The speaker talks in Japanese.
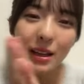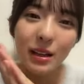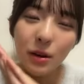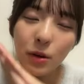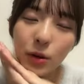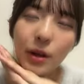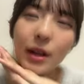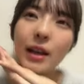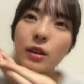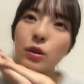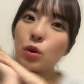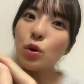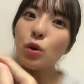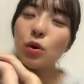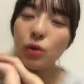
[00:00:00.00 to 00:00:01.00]
オンライン
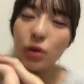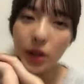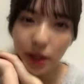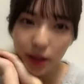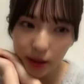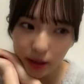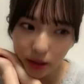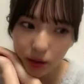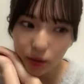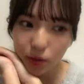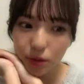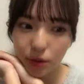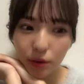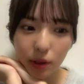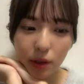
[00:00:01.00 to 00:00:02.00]
とオフラインで着
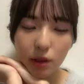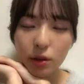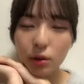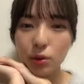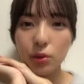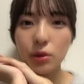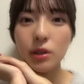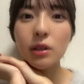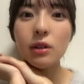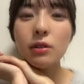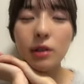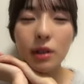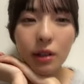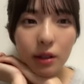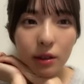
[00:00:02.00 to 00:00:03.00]
る浴衣届いたの
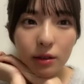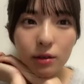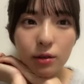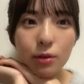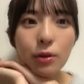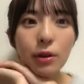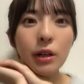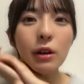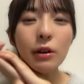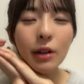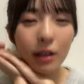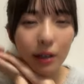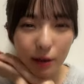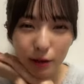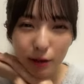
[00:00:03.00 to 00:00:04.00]
ですごい可愛
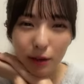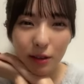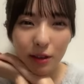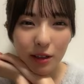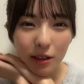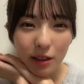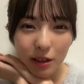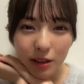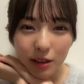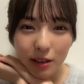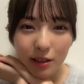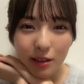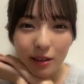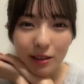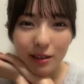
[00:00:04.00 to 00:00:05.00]
かった
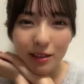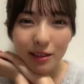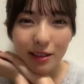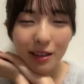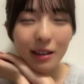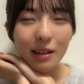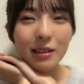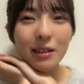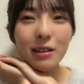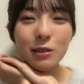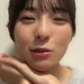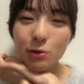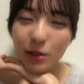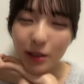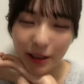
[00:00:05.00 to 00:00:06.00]
なんか
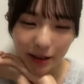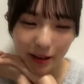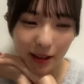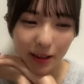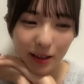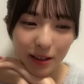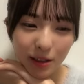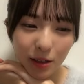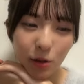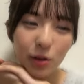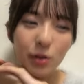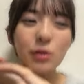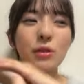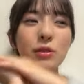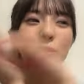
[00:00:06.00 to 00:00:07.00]
テンション上がっていろい
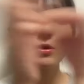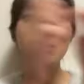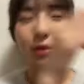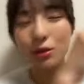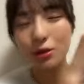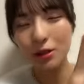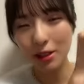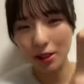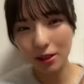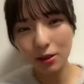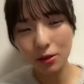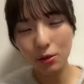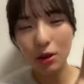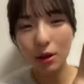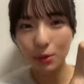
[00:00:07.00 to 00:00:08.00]
ろ装飾品
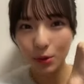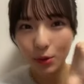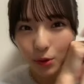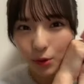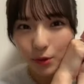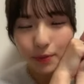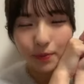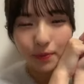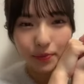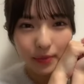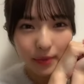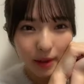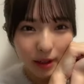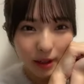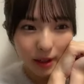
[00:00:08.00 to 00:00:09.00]
とかも
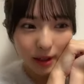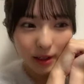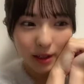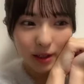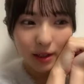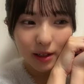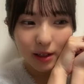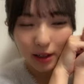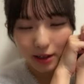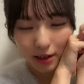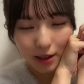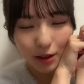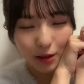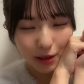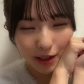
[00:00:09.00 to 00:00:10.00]
買っ
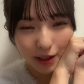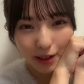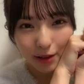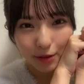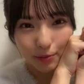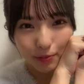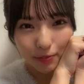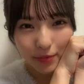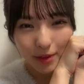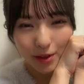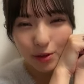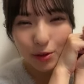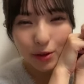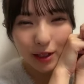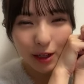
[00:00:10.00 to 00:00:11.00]
たので
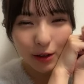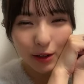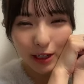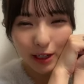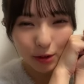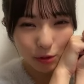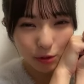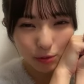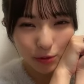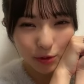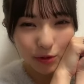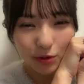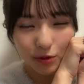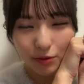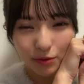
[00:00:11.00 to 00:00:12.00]
すごい可愛いと思
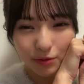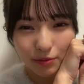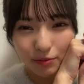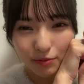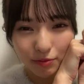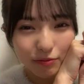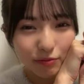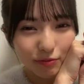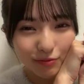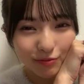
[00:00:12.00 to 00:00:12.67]
う、うん、